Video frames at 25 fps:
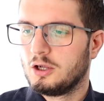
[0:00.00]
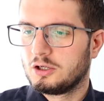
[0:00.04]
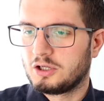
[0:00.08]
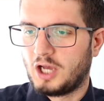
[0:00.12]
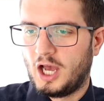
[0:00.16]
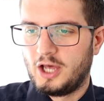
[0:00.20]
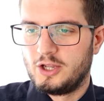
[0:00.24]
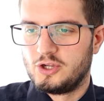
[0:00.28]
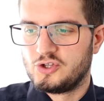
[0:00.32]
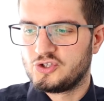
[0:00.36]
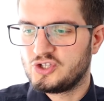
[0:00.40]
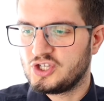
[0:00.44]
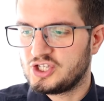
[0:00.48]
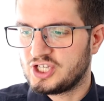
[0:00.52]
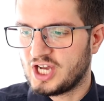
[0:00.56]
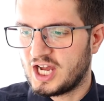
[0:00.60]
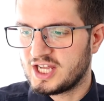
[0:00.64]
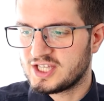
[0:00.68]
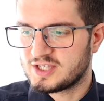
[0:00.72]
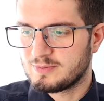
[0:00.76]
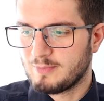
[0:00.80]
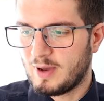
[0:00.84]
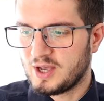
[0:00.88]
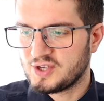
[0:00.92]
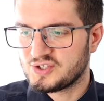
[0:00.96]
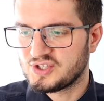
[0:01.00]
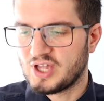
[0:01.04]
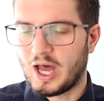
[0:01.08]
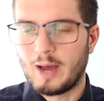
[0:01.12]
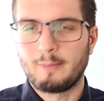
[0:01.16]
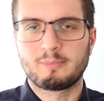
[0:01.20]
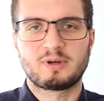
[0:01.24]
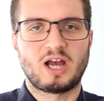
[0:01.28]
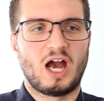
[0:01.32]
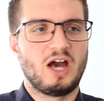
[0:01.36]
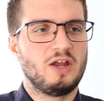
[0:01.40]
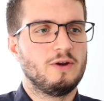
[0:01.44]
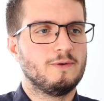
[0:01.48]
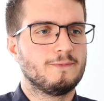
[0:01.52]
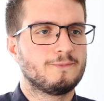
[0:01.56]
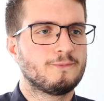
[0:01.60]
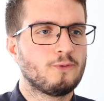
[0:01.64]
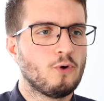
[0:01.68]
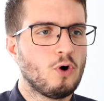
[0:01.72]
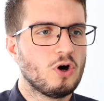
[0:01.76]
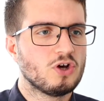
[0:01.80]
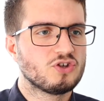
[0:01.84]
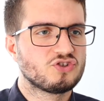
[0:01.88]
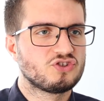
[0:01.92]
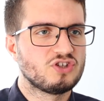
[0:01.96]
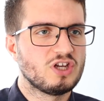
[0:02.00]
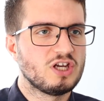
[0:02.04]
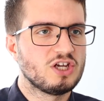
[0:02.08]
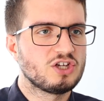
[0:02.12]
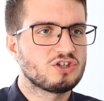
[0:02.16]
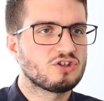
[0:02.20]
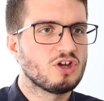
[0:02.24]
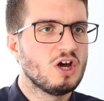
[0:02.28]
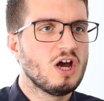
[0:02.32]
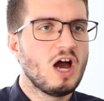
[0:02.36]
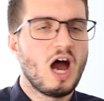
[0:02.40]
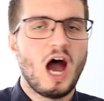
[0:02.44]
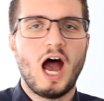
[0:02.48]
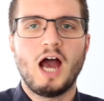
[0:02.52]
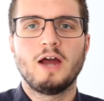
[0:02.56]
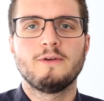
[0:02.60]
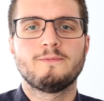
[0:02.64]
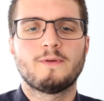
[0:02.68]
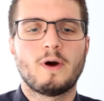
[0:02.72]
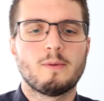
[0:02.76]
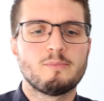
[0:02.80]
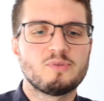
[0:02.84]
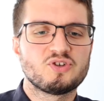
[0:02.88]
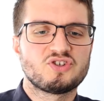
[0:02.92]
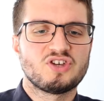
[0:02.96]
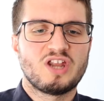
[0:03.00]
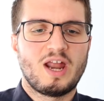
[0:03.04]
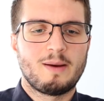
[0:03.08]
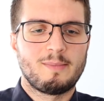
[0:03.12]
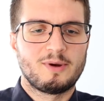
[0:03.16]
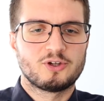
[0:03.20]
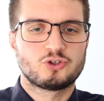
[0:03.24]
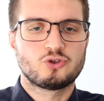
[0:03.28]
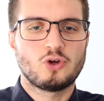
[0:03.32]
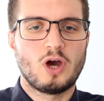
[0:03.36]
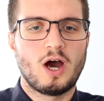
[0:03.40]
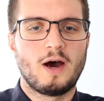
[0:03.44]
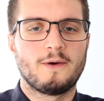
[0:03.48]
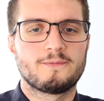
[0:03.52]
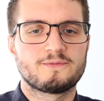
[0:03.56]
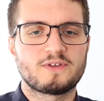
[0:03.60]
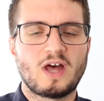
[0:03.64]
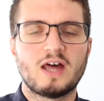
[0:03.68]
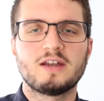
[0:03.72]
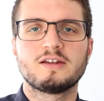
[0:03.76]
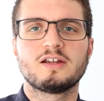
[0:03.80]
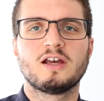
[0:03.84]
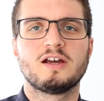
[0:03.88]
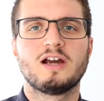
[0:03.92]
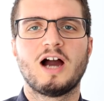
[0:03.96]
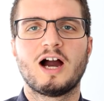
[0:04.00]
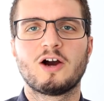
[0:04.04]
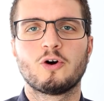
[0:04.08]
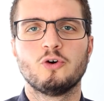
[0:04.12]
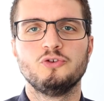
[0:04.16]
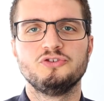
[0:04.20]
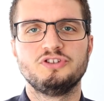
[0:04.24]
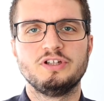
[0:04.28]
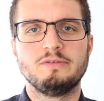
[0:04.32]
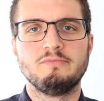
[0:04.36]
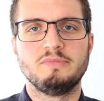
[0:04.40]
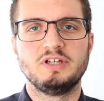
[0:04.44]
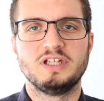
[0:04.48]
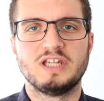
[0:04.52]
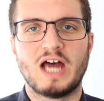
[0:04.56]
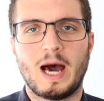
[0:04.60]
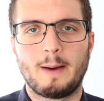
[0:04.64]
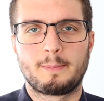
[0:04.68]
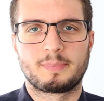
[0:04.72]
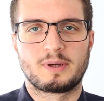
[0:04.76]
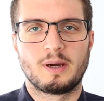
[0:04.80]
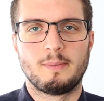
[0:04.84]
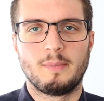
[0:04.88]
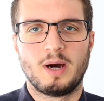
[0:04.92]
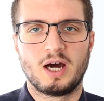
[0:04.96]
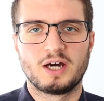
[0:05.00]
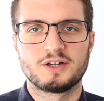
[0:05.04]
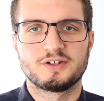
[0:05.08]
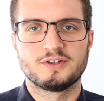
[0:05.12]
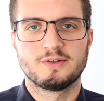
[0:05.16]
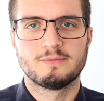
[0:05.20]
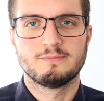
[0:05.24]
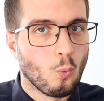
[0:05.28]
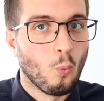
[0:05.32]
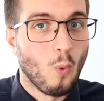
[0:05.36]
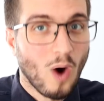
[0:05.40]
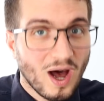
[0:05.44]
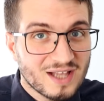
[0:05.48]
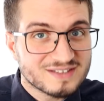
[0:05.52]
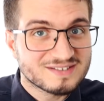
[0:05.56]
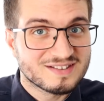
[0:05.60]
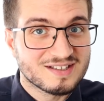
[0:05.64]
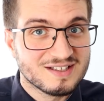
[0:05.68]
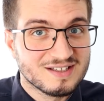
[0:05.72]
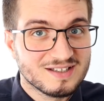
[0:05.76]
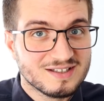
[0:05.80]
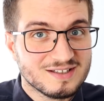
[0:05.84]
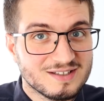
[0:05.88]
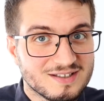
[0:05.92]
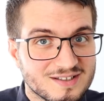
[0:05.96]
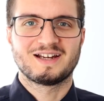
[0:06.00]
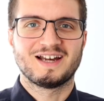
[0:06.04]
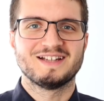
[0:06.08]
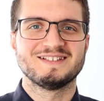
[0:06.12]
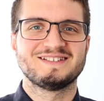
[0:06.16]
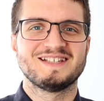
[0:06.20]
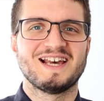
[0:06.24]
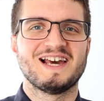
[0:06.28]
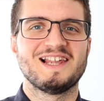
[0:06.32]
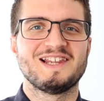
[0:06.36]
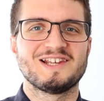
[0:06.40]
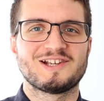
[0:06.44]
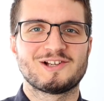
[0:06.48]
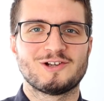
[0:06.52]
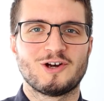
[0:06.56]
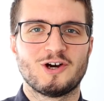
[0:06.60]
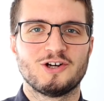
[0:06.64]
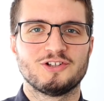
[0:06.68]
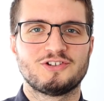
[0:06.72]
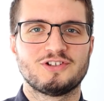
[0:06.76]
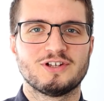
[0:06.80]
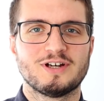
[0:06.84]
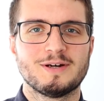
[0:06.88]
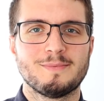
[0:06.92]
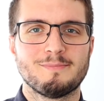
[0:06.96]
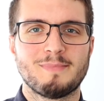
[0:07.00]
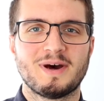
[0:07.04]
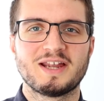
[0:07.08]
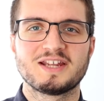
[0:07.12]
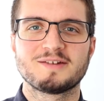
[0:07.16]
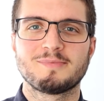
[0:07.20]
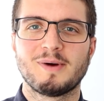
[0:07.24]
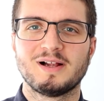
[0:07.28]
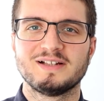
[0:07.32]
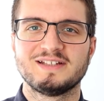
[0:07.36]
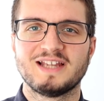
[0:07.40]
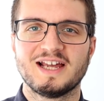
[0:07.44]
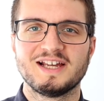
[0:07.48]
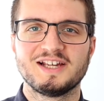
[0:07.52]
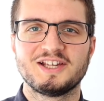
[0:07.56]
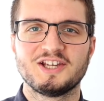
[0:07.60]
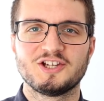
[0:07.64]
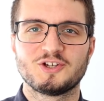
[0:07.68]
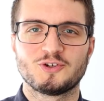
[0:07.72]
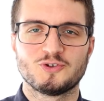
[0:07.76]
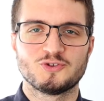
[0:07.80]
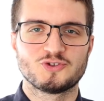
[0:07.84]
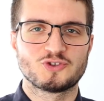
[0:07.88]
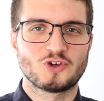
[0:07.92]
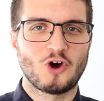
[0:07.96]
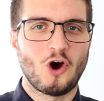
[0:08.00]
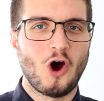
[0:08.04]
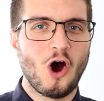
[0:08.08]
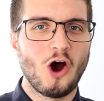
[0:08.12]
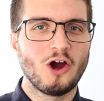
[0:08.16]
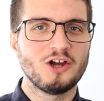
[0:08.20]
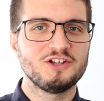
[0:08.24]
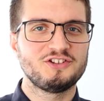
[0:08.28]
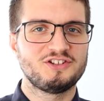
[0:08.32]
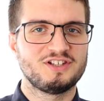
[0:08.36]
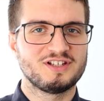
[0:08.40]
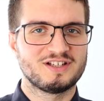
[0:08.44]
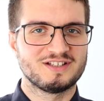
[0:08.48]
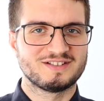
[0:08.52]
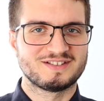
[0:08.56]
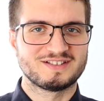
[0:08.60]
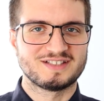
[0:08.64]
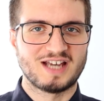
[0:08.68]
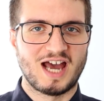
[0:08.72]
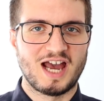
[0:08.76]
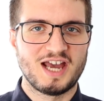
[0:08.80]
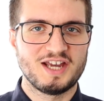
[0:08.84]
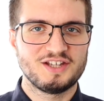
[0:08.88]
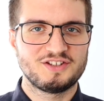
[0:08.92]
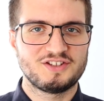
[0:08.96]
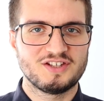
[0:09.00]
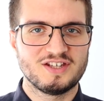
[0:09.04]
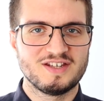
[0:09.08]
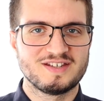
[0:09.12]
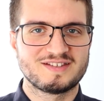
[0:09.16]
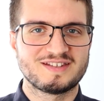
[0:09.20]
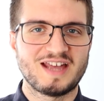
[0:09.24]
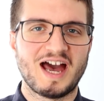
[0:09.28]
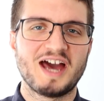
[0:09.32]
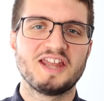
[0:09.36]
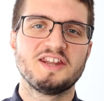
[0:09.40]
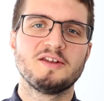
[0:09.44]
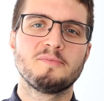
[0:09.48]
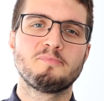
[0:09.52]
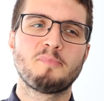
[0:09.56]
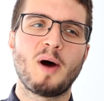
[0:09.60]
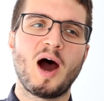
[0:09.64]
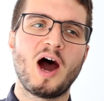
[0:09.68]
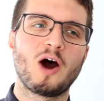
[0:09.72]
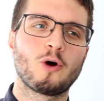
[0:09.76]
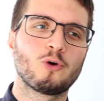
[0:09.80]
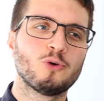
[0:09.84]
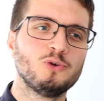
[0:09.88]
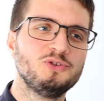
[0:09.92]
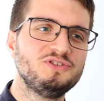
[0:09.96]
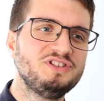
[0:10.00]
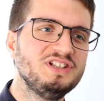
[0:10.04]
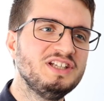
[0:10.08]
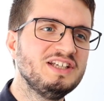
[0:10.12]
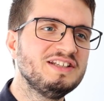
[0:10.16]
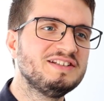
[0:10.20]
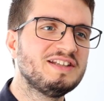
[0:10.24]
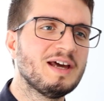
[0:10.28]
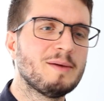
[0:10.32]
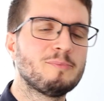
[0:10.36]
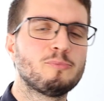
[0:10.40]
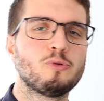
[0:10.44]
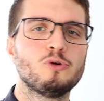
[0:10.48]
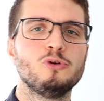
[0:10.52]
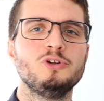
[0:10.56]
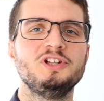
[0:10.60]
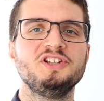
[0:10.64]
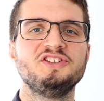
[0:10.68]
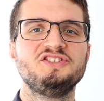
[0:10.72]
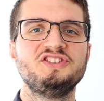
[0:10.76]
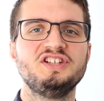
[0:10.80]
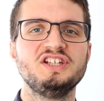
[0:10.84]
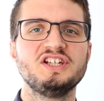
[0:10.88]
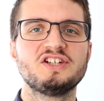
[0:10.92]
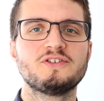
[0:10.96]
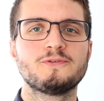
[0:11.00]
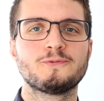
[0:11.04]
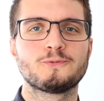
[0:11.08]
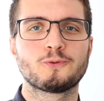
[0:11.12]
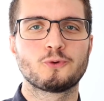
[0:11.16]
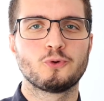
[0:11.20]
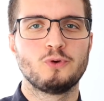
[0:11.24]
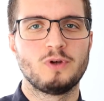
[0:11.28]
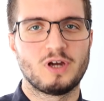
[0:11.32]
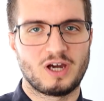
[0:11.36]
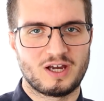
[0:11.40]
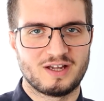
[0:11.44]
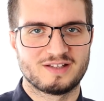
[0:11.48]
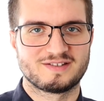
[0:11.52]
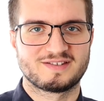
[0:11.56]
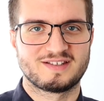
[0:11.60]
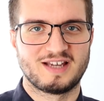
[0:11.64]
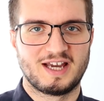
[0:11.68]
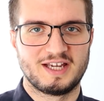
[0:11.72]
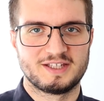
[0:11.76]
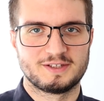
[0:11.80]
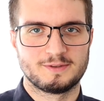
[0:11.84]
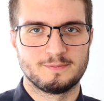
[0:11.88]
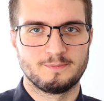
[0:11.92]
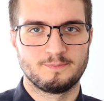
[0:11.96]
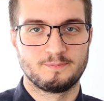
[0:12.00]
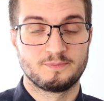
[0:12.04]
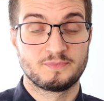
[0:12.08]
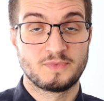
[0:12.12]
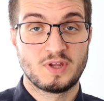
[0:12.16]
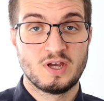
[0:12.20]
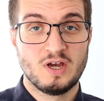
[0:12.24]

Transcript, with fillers: Keine Sicherheitsmaßnahmen, keine Vorsicht, einfach ein bisschen amateurhaft rangegangen und die Mine abgemacht. What? Ganz ehrlich, Leute, manchmal denke ich, unsere heutige Zeit ist eine Parodie der Politik früherer Zeiten.